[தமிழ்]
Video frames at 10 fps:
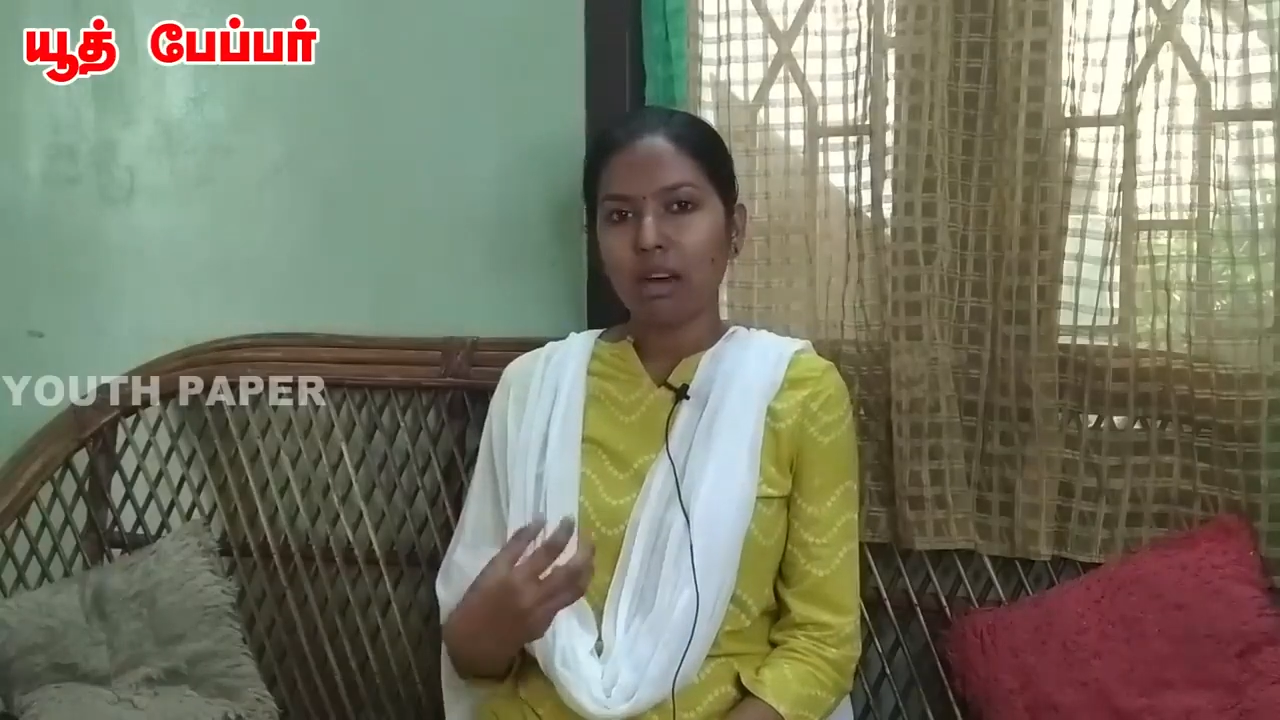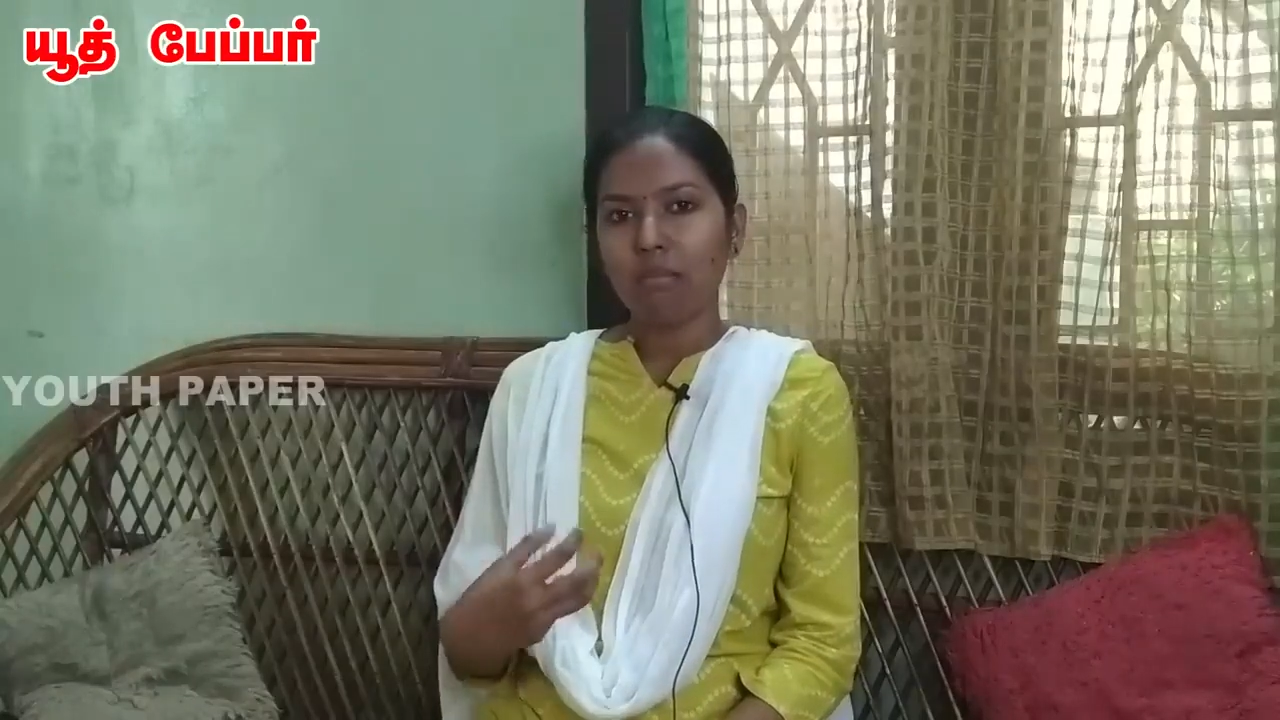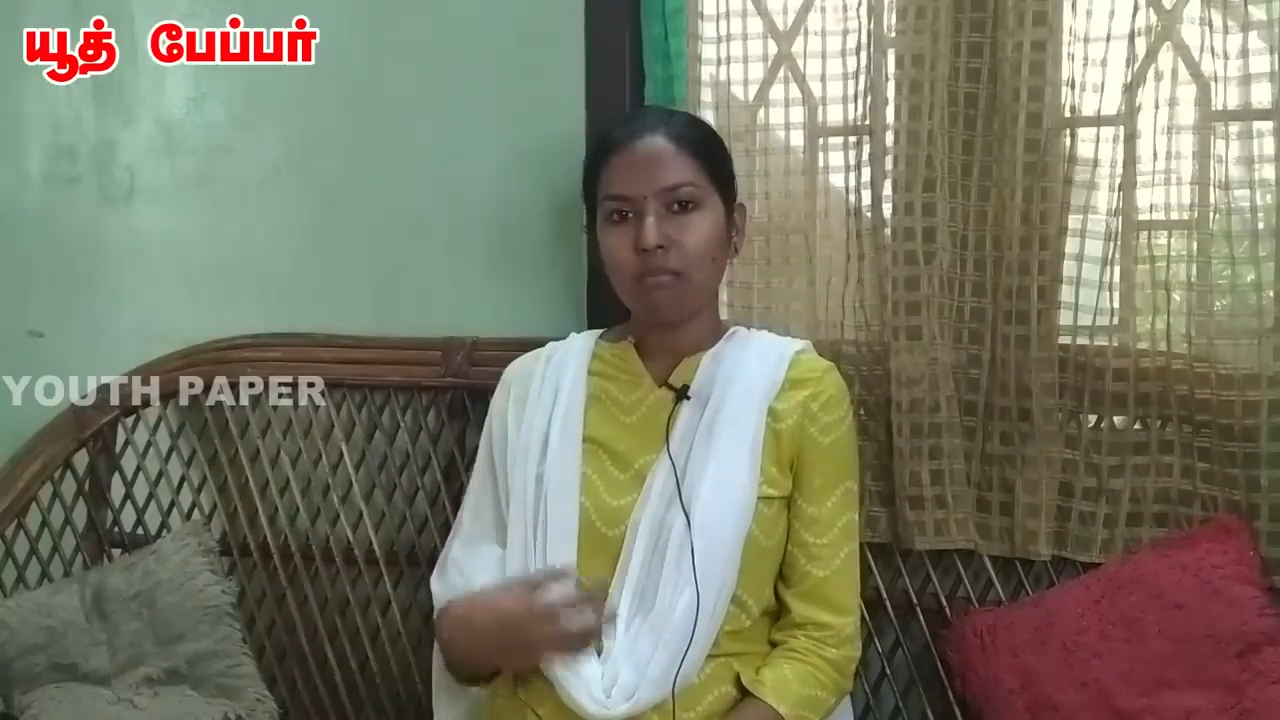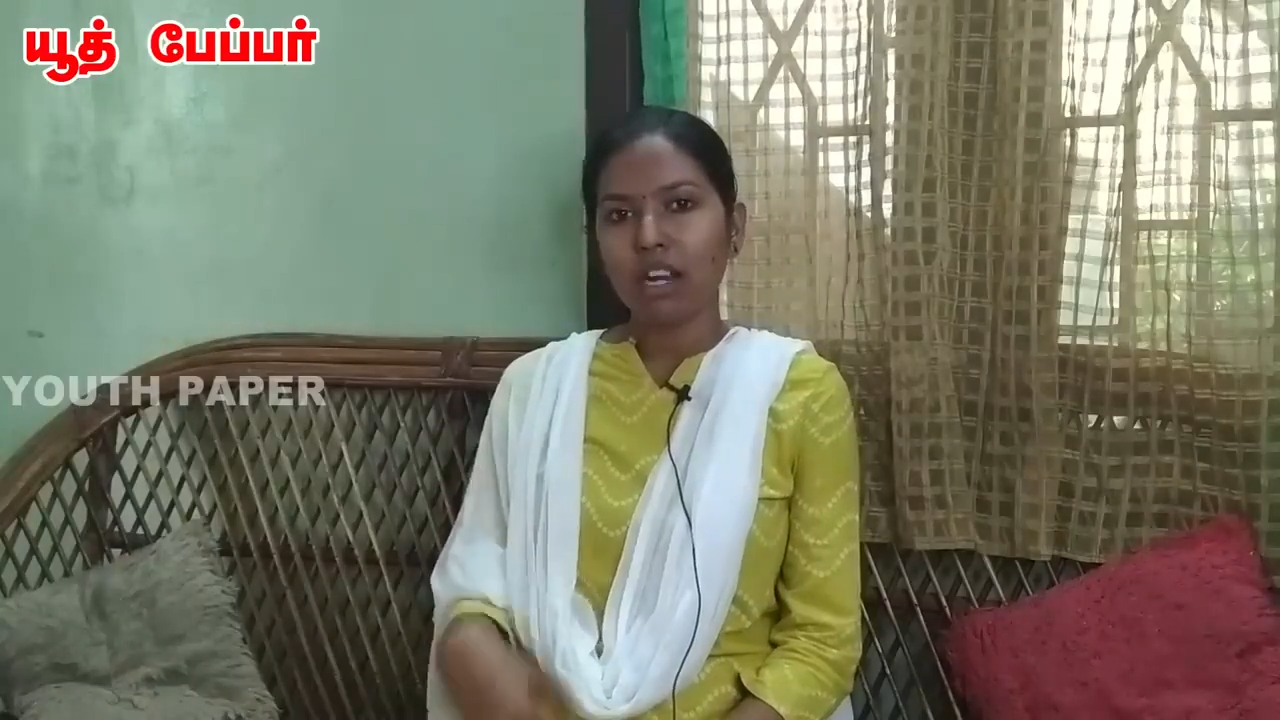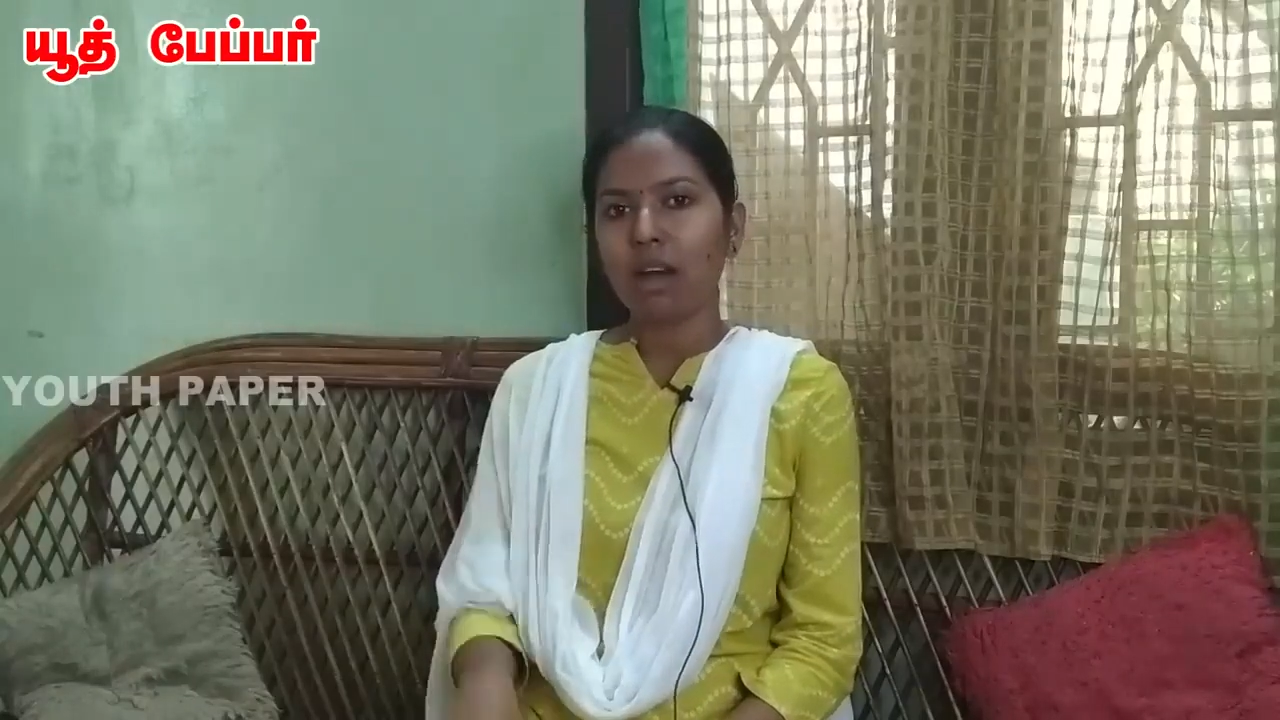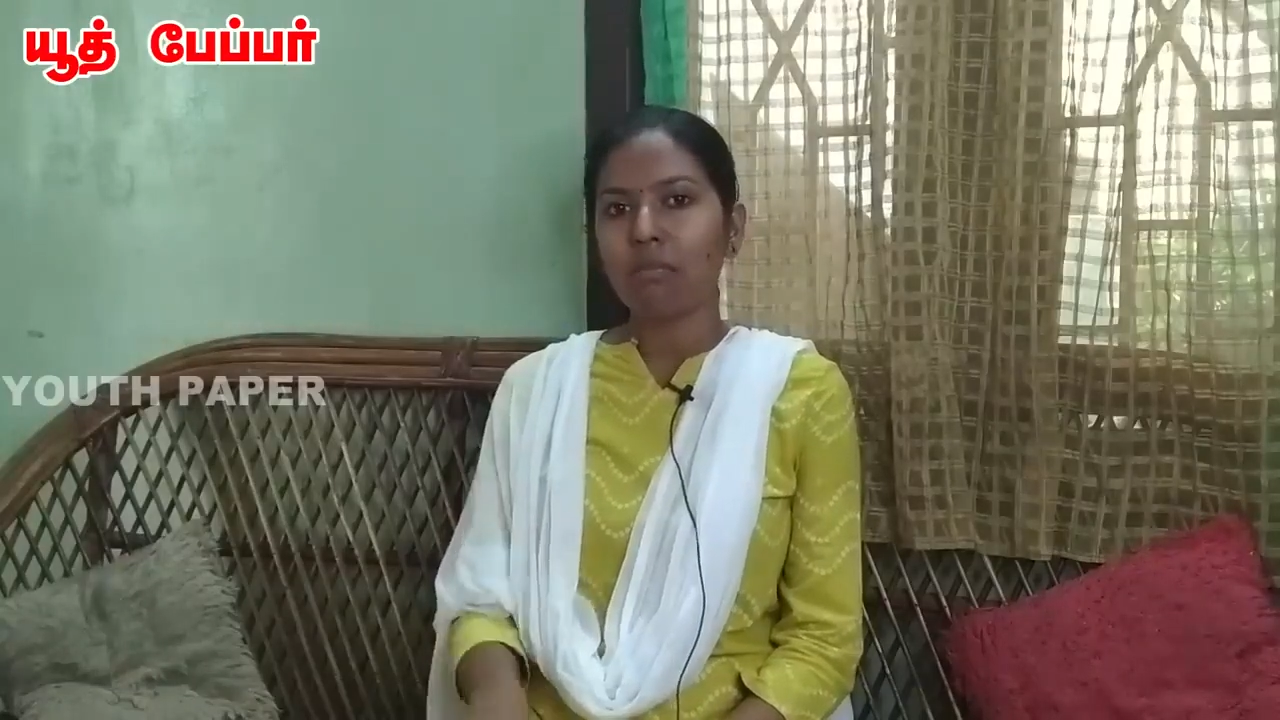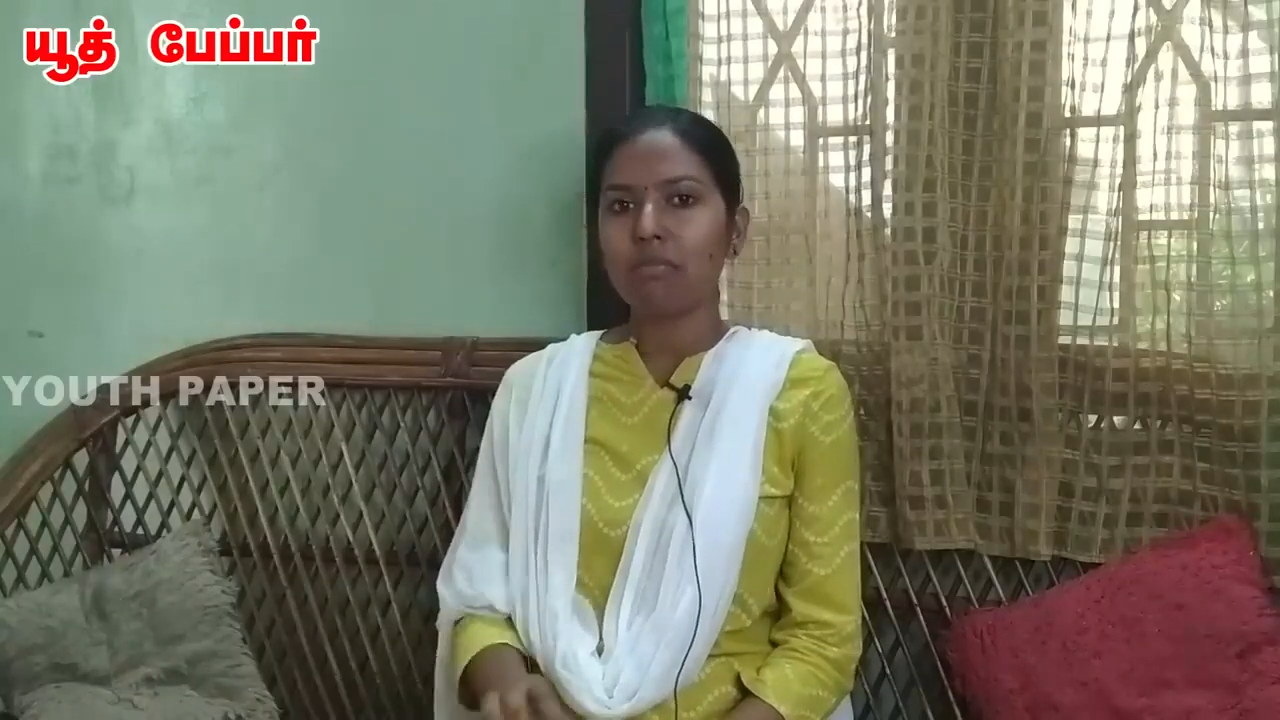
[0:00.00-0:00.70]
நம்மளை